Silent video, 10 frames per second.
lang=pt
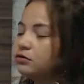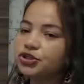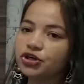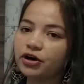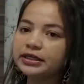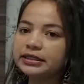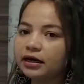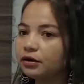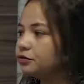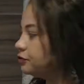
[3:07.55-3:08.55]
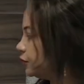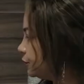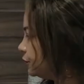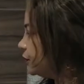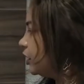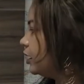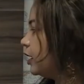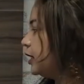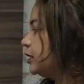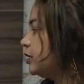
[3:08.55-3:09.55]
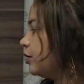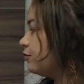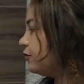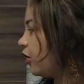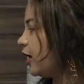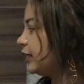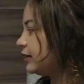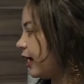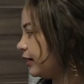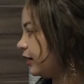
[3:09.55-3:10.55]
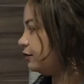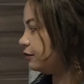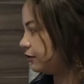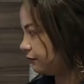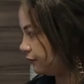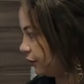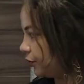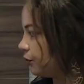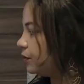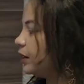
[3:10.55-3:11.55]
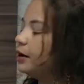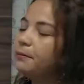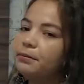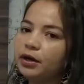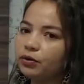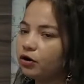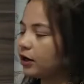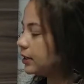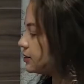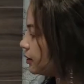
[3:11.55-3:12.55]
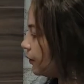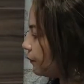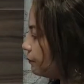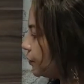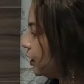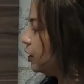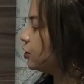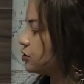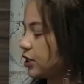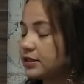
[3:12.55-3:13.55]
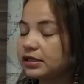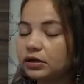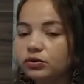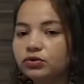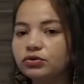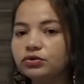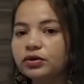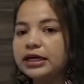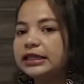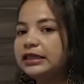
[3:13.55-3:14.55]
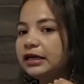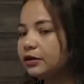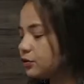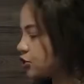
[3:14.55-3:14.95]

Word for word: chore não, viu? Que eu voltarei, viu? Meu coração. Eu te asseguro, não